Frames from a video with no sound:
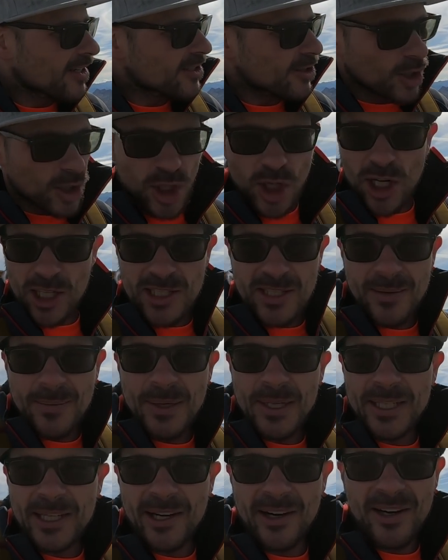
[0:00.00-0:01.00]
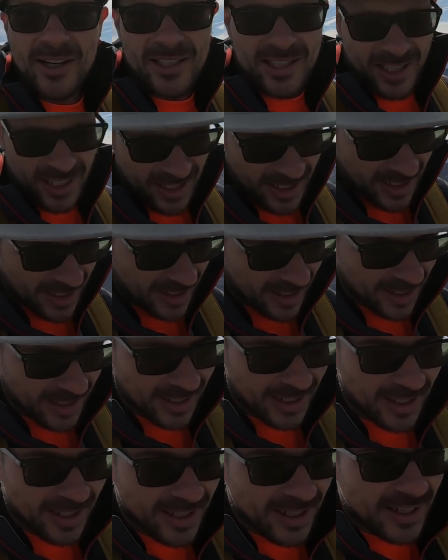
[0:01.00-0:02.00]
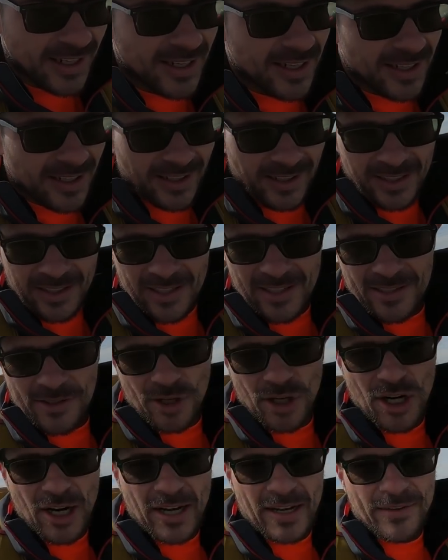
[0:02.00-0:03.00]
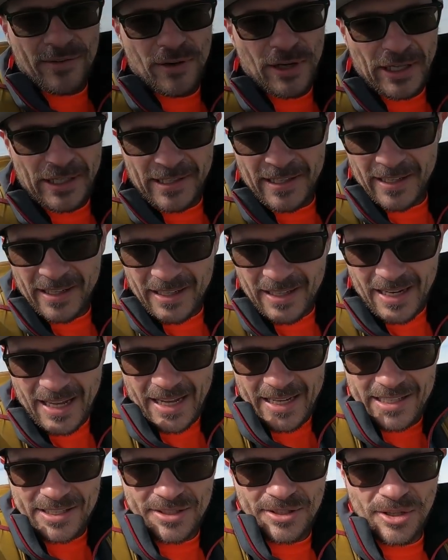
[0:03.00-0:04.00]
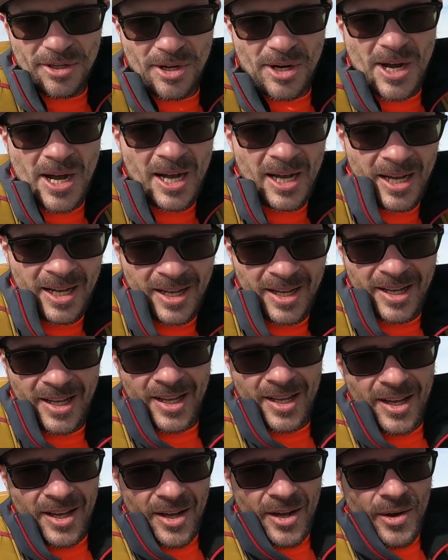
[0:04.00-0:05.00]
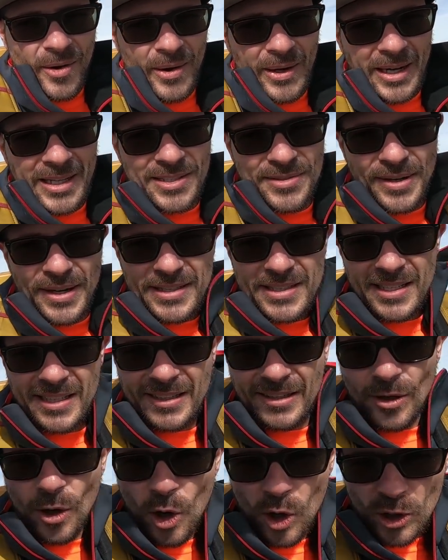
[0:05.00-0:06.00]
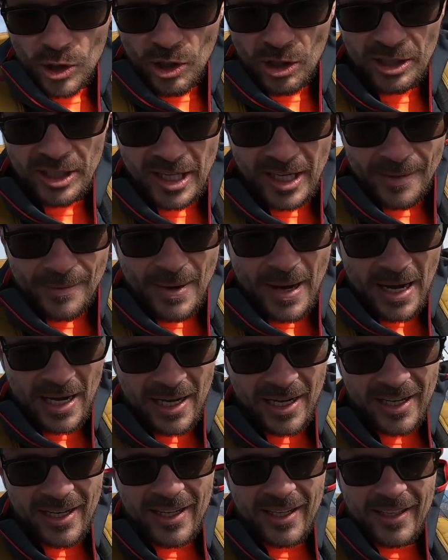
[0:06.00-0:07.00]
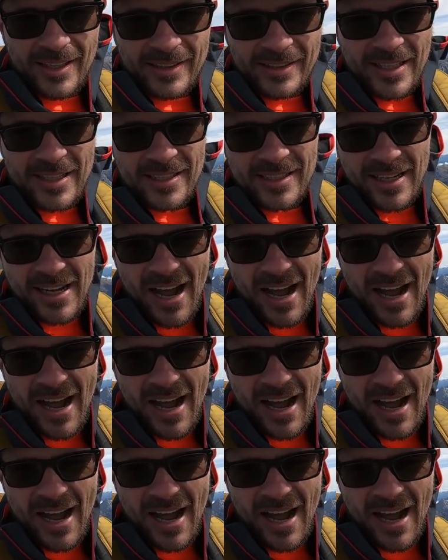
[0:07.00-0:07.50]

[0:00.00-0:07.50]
So schaut es nämlich aus ist doch eine gewaltige Leistung. 21 Tage nachdem das